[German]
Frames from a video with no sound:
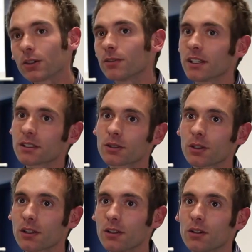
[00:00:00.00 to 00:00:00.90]
auswerten
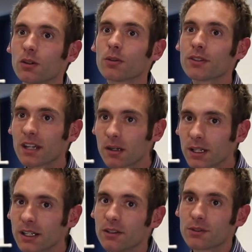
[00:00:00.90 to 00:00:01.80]
können und
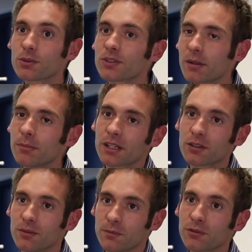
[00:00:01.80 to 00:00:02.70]
dabei
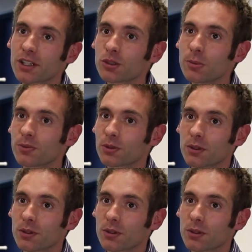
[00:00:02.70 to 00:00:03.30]
Zusammenhänge verknüpfen